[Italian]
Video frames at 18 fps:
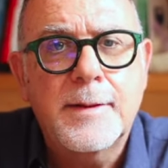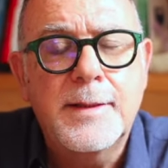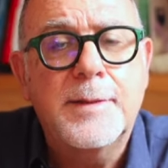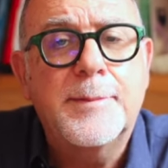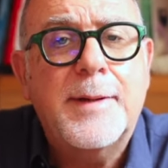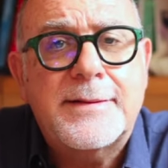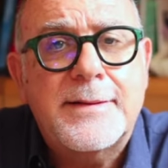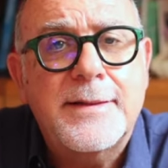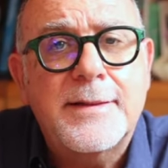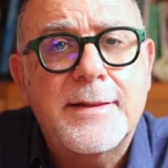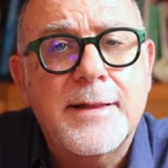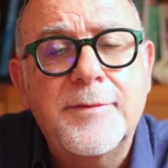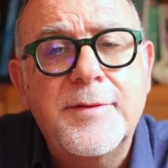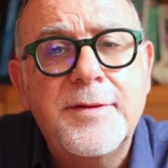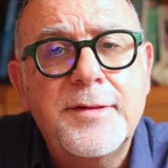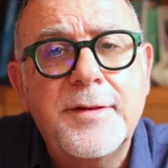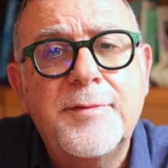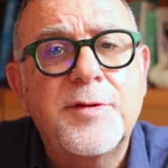I dibattiti
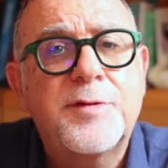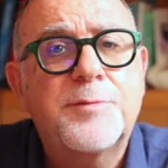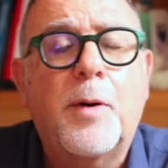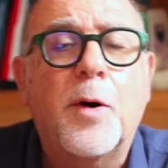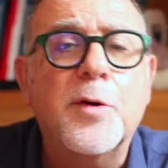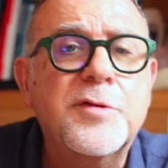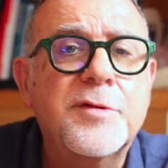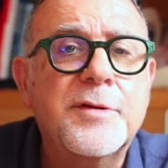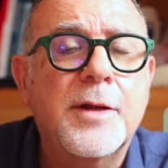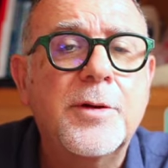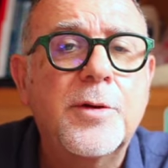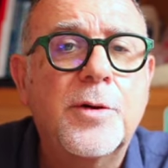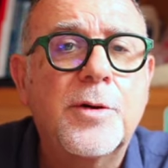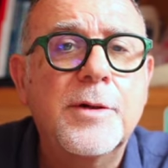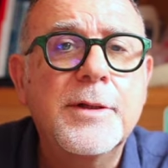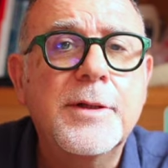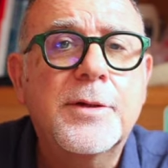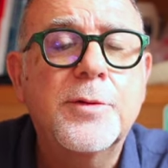televisivi
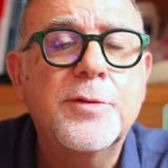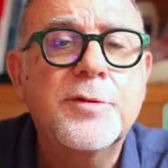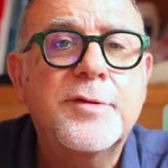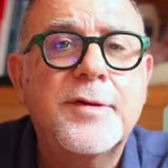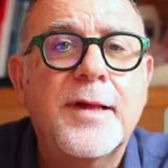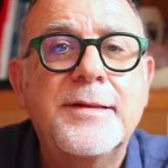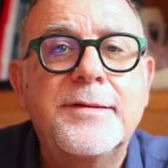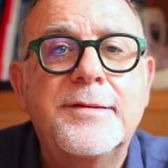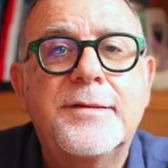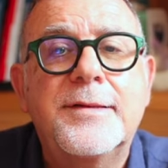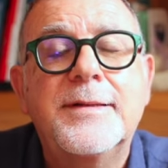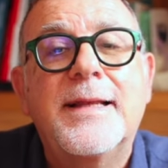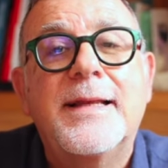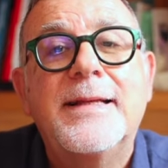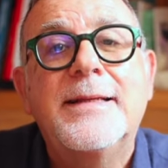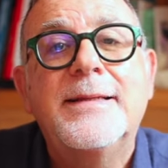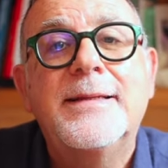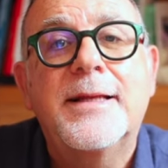spostano i consensi
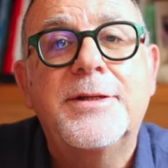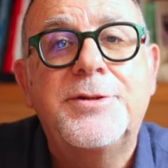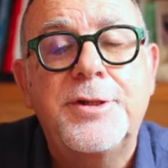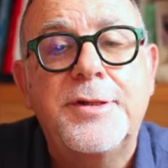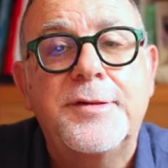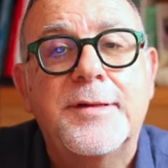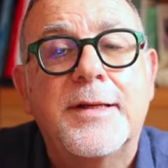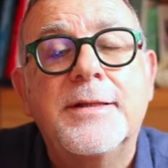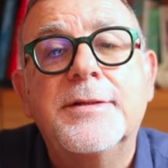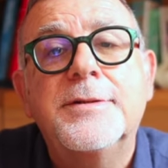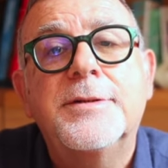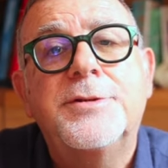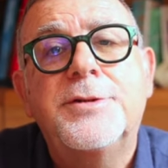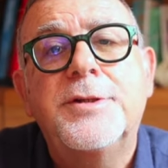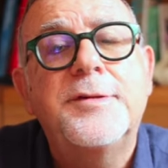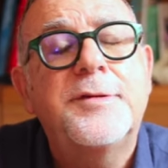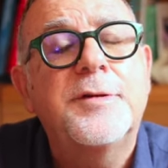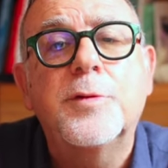degli indecisi, gli
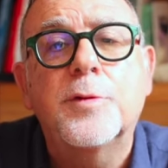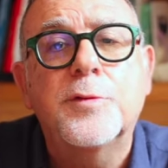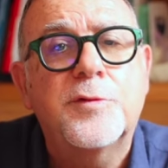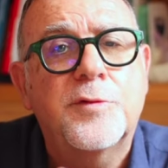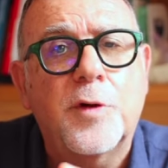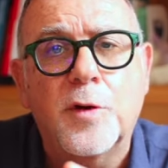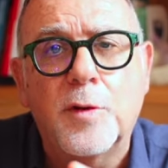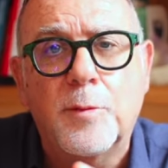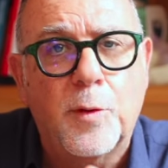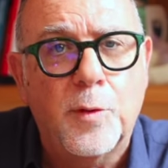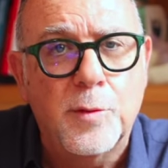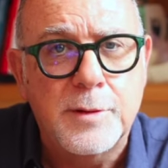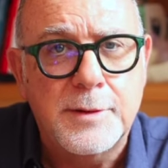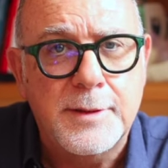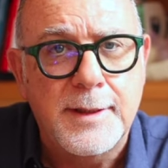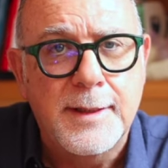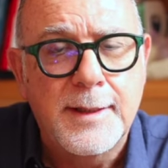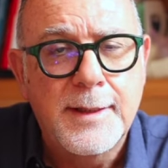indecisi non sono
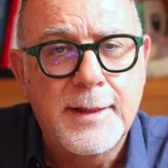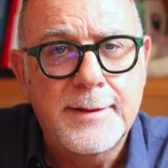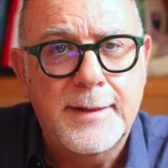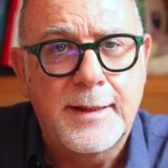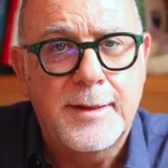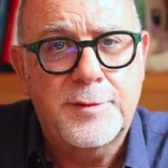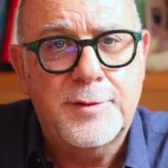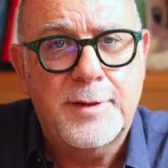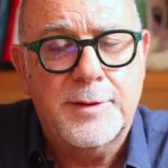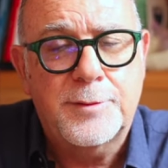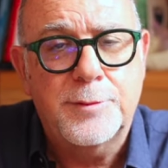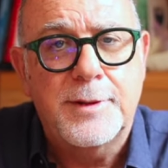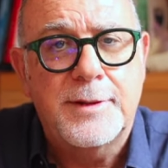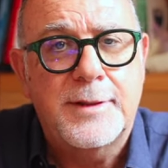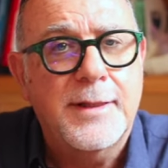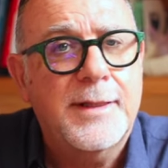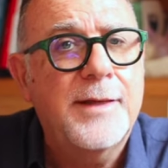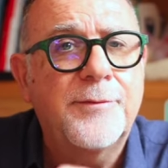molti negli Stati
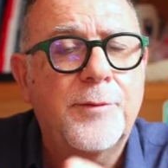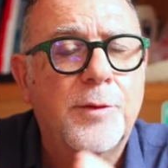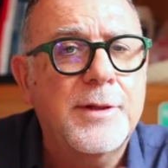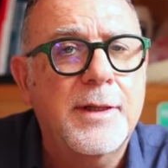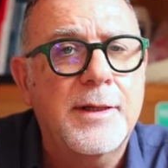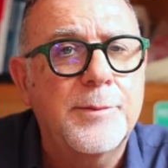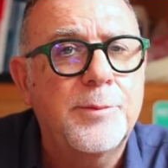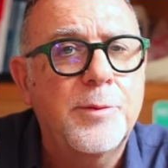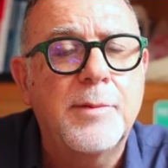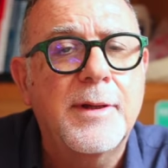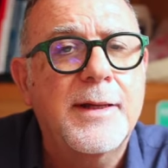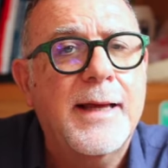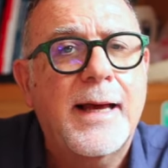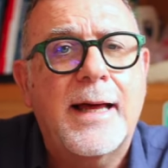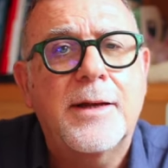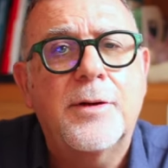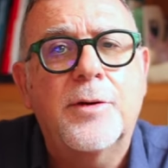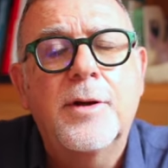Uniti, chi vota
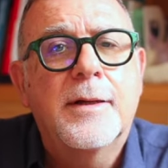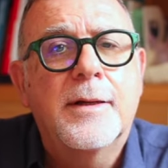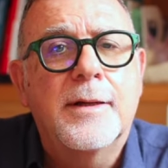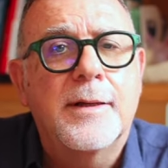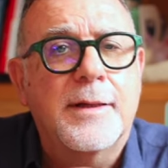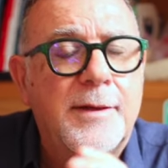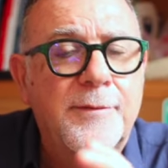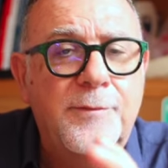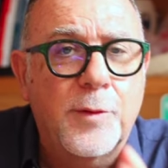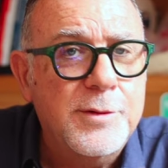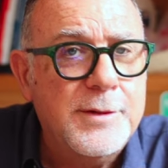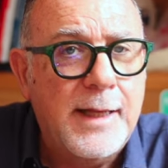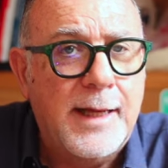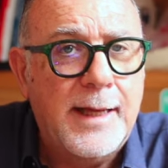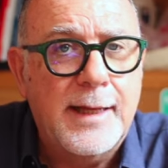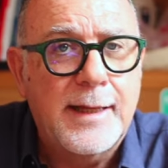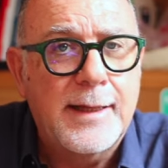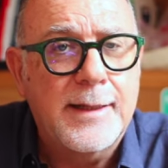repubblicano e chi
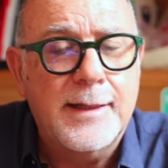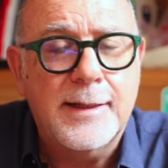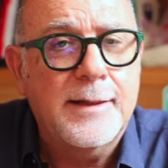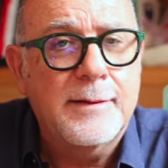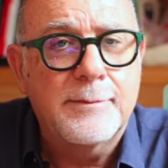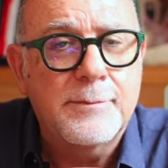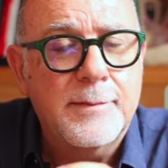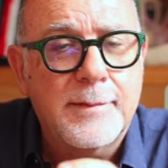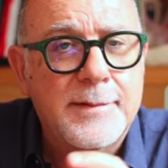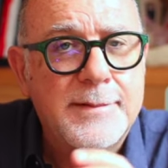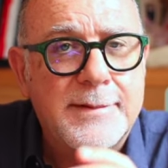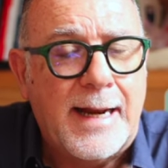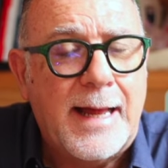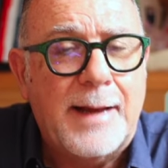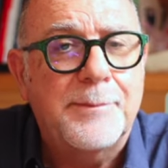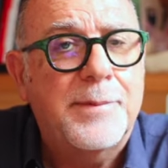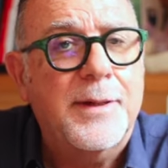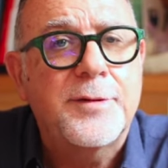vota ehm,
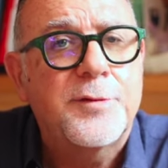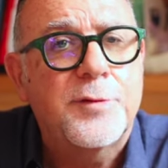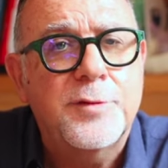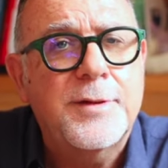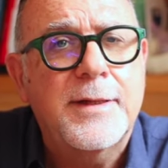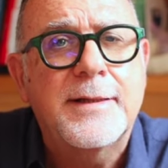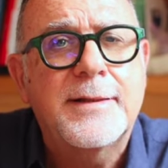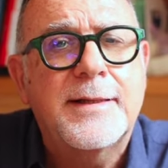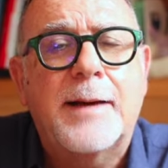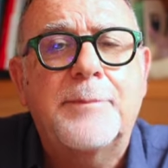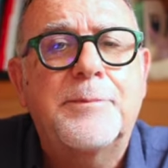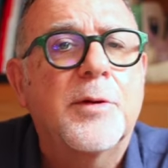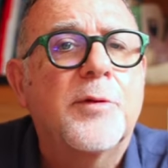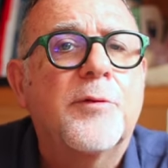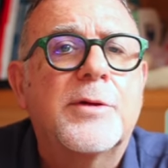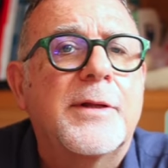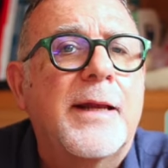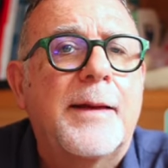Trump, chi sostiene Trump
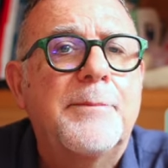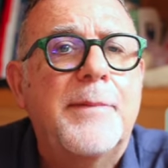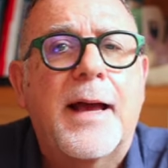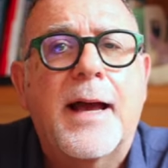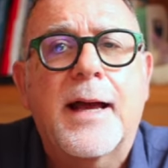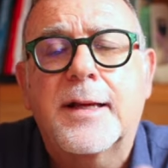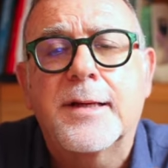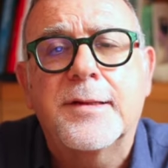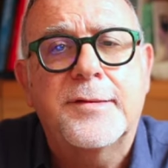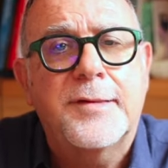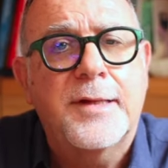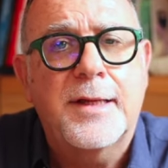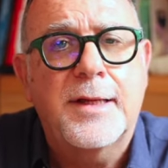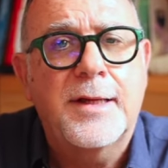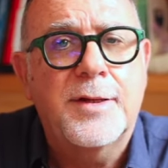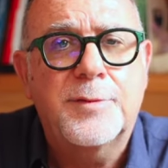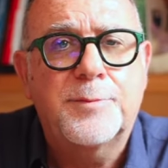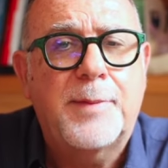lo voterebbe anche
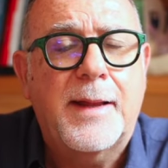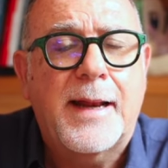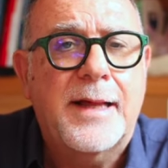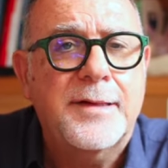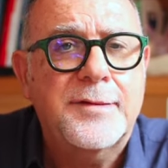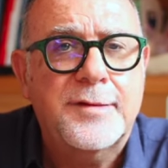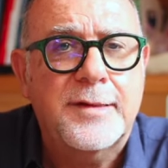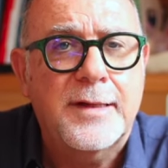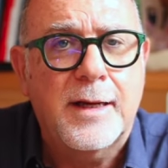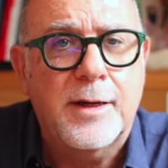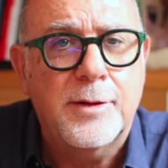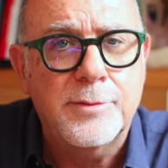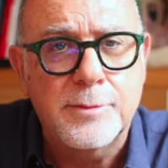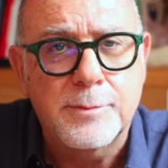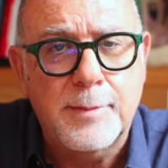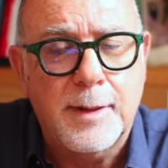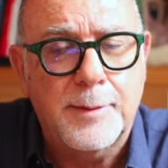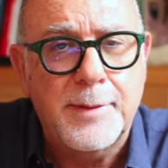se sparasse a
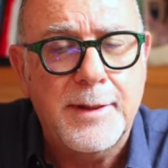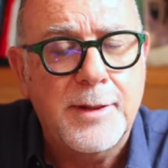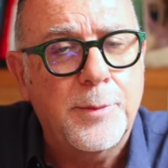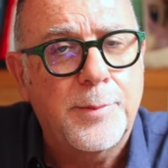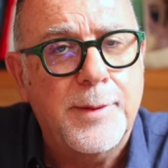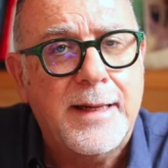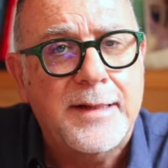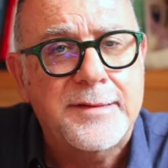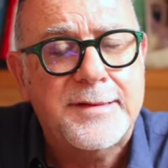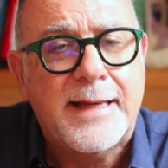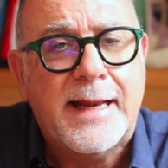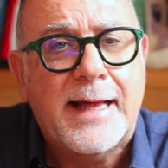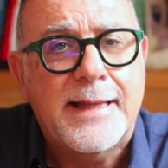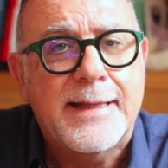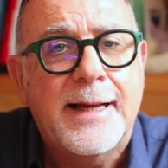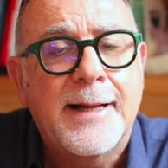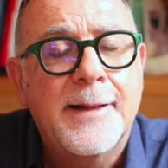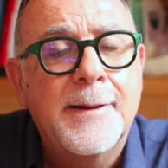un bambino per la
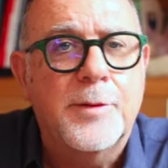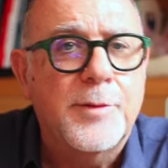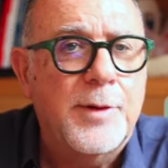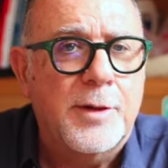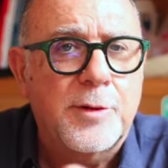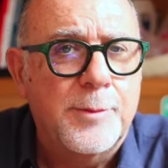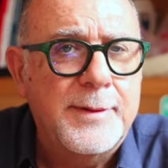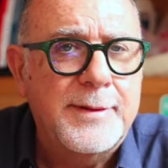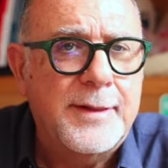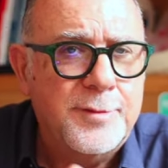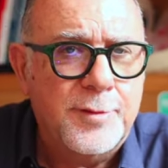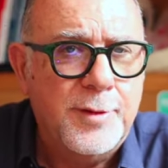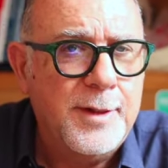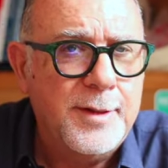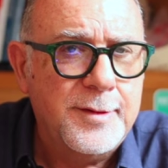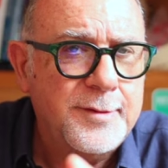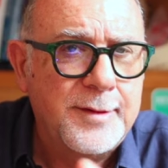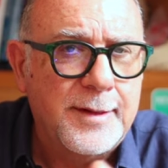strada, è
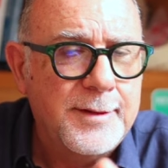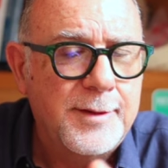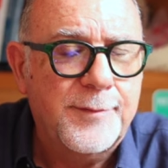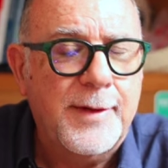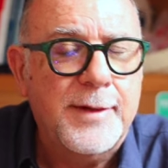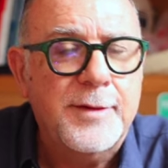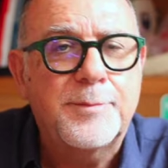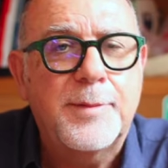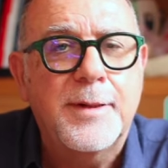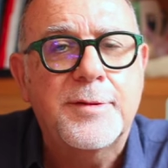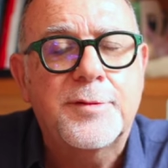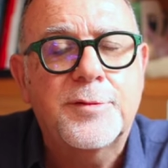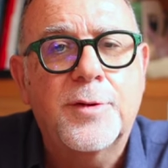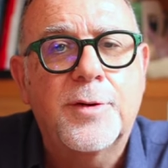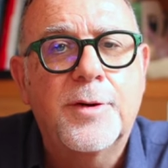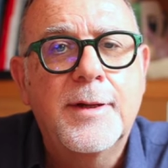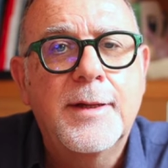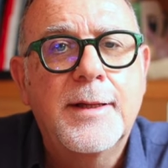un'argomentazione che si sente fare spesso